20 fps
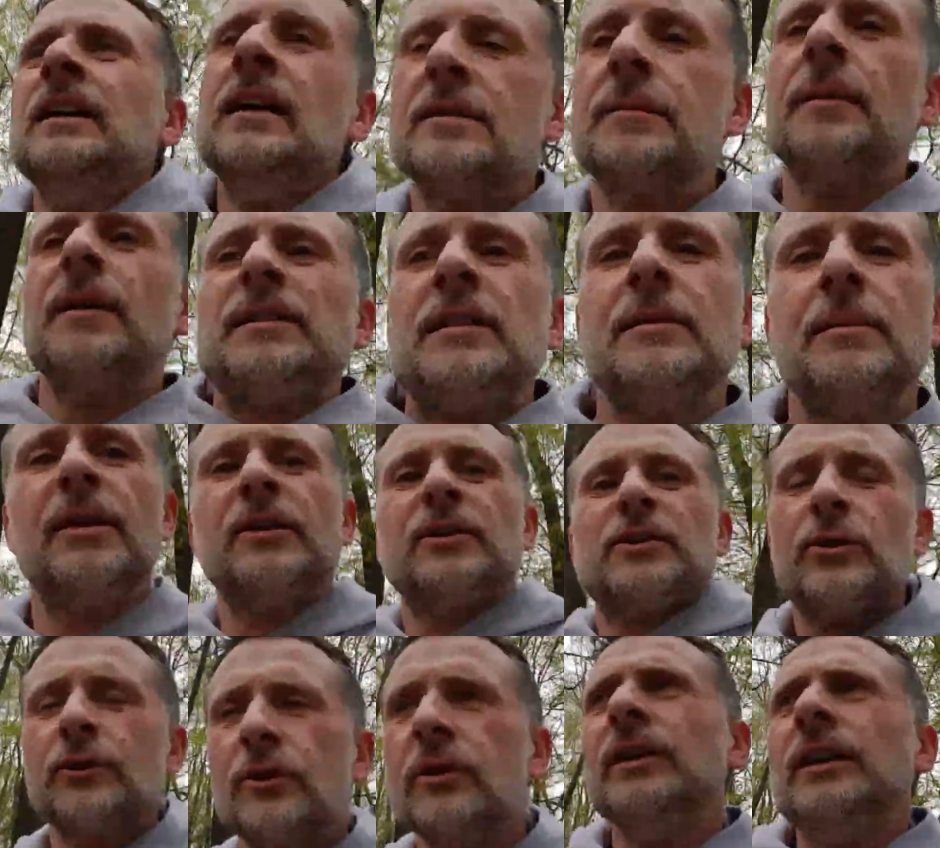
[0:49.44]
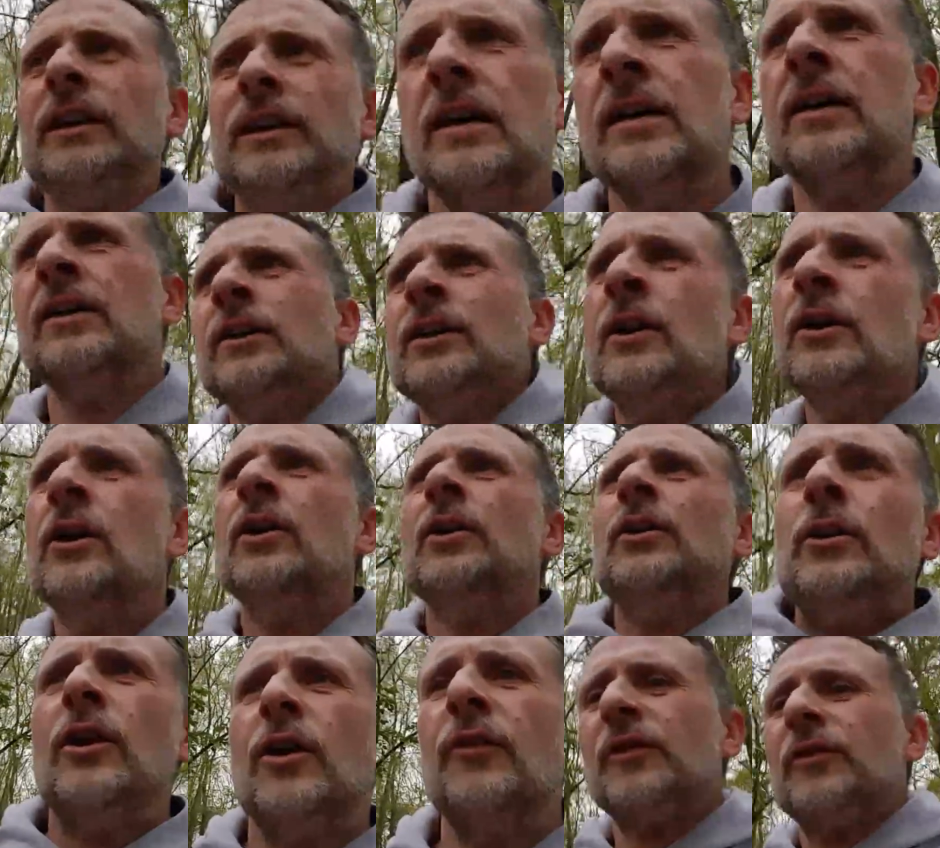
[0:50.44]
Jetzt mache ich hier meine Stunde
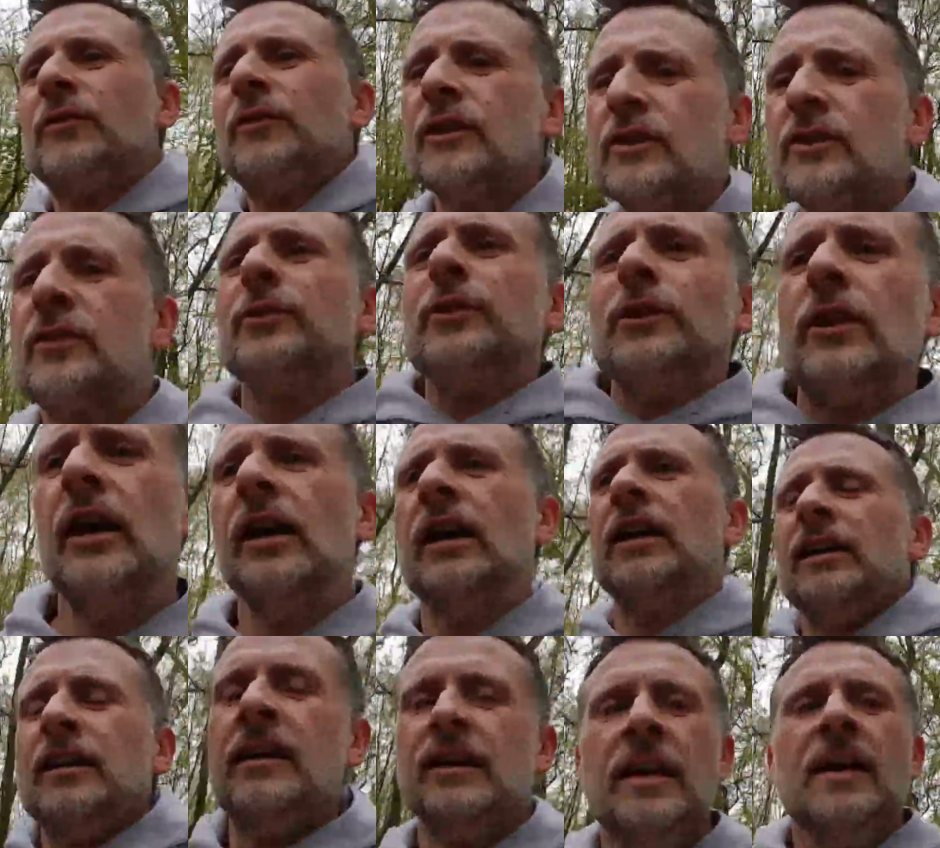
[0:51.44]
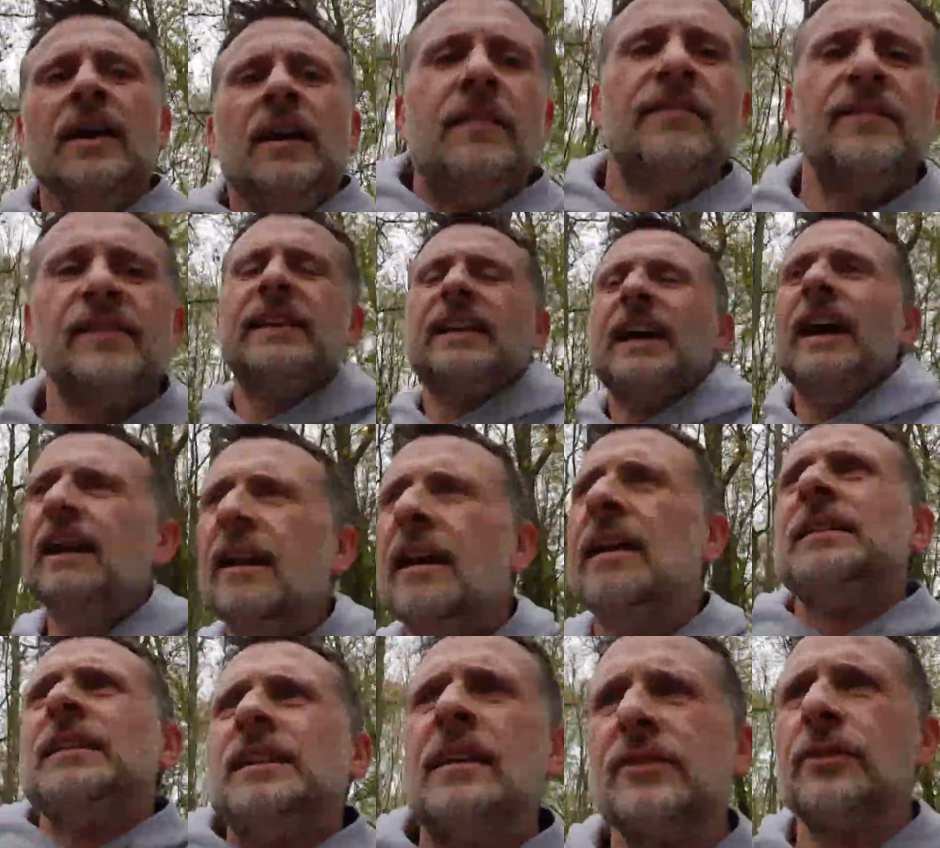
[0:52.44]
und laufe dann wieder zurück. Viel geiler als
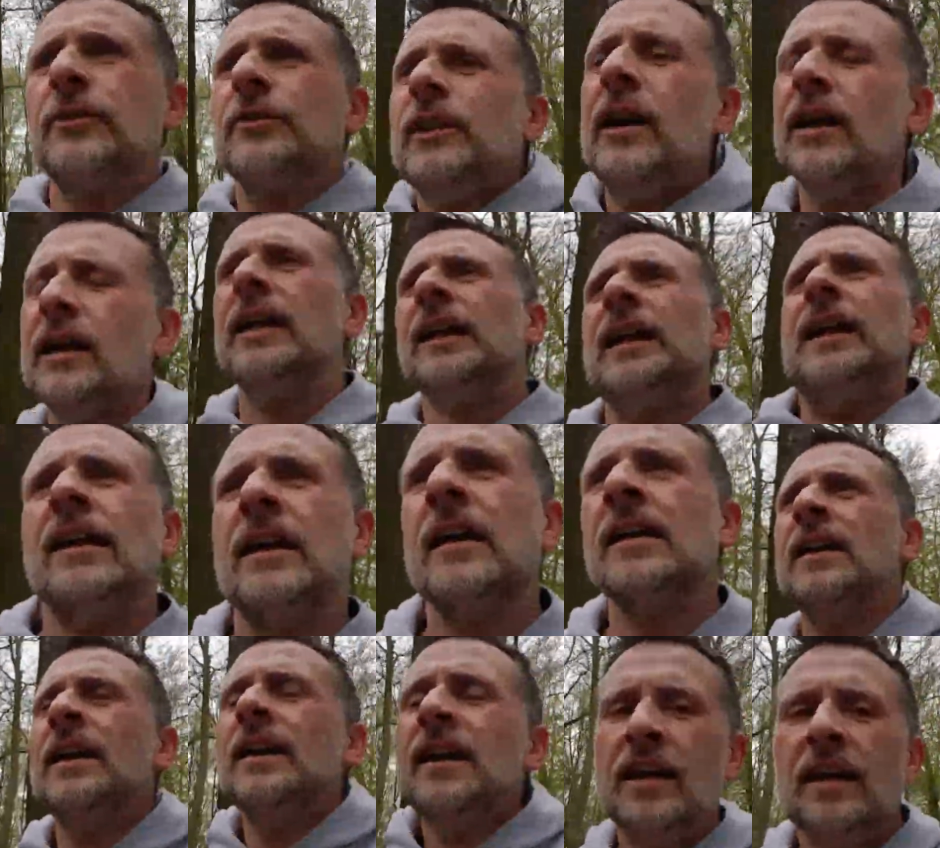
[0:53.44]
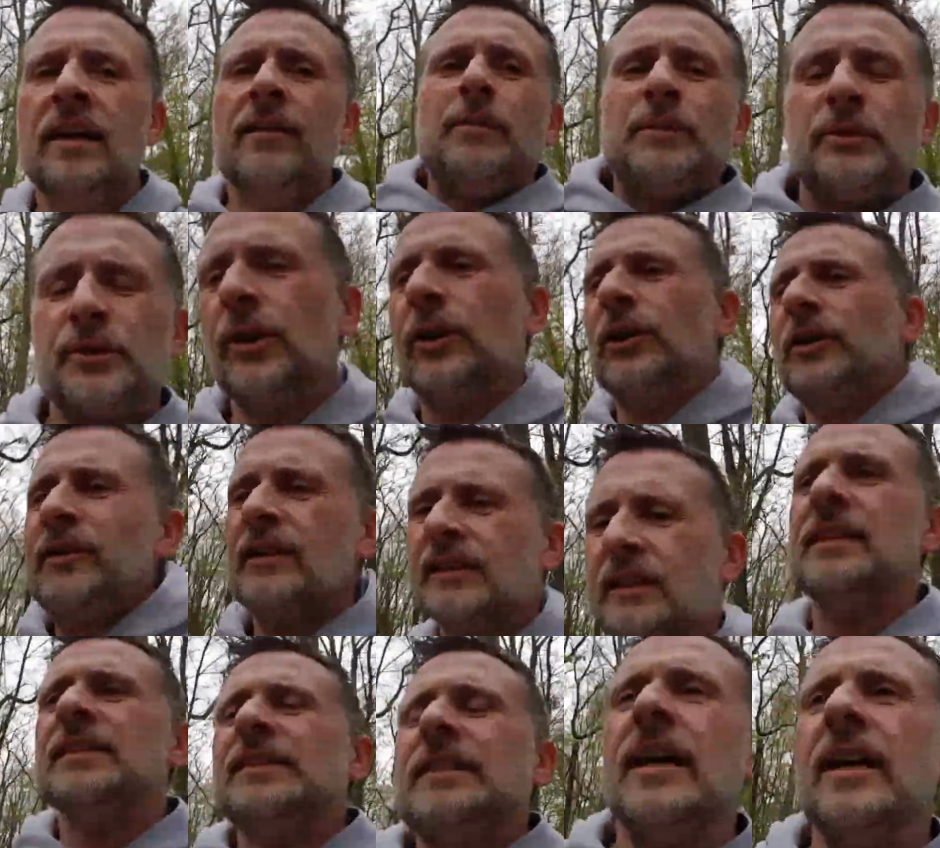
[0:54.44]
an der Sonnenallee. Scheiße, was
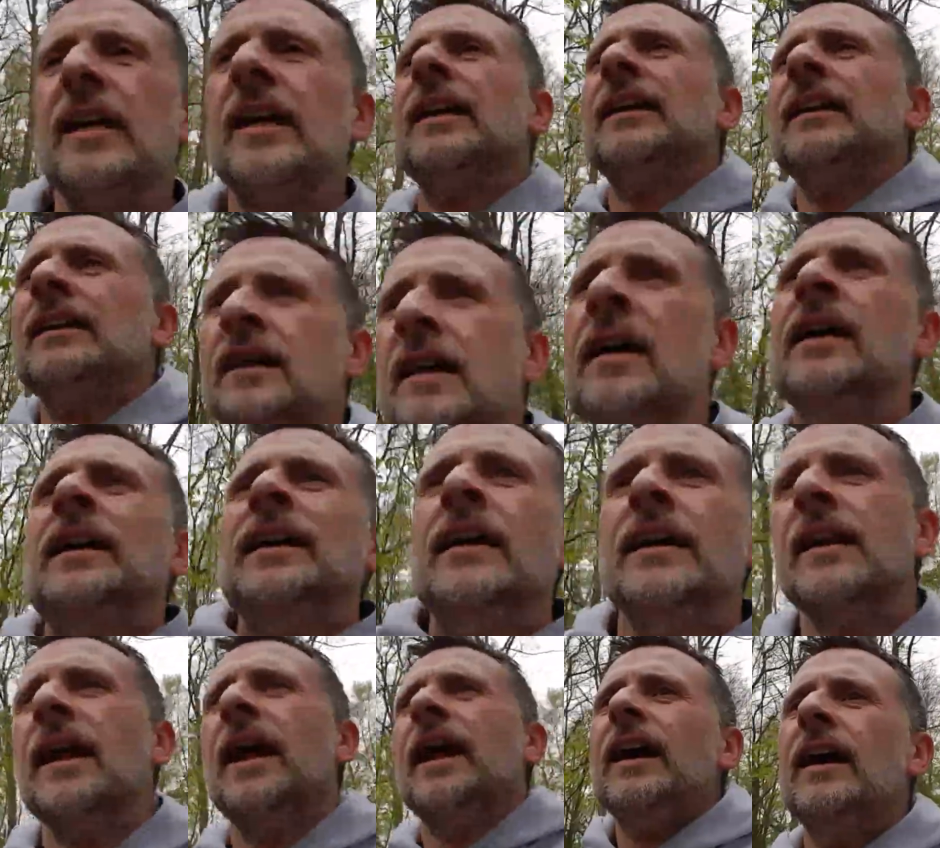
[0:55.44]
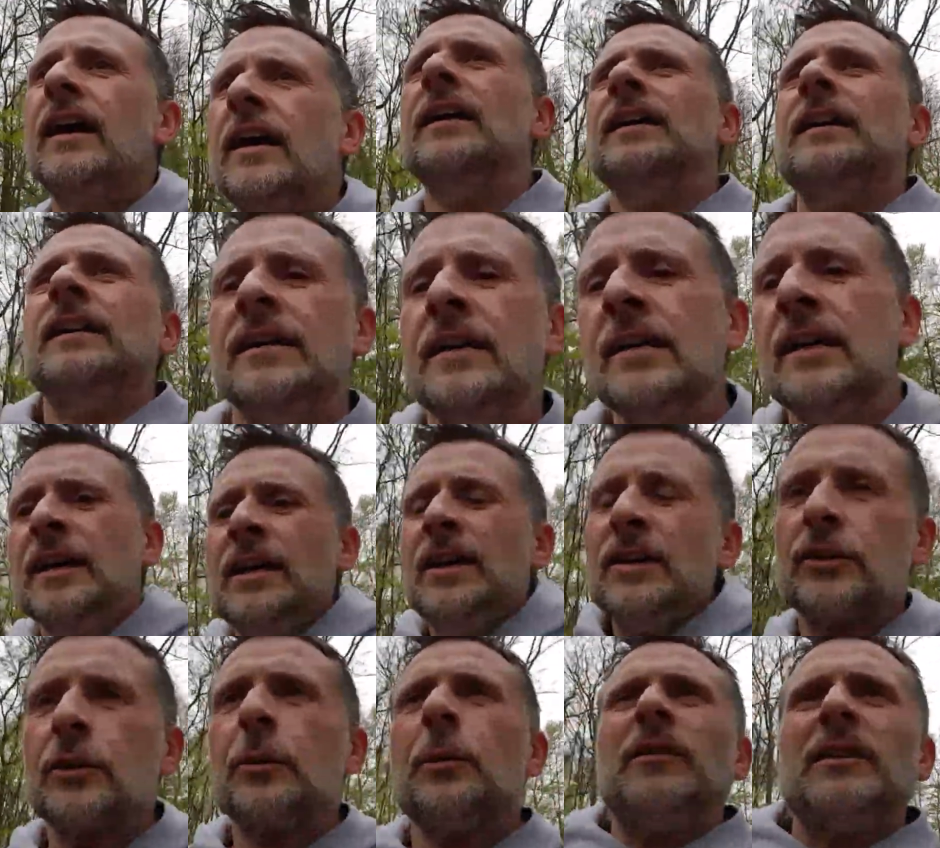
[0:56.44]
das denn? Naja. Ich
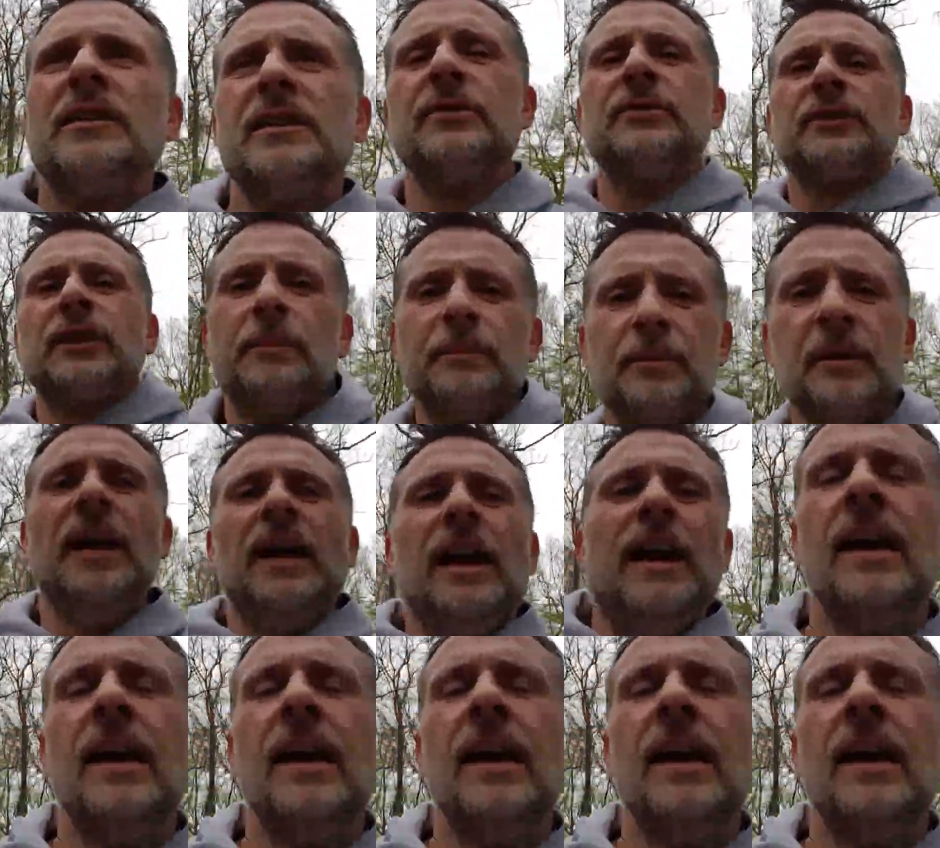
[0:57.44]
guck mal, was hier so gibt.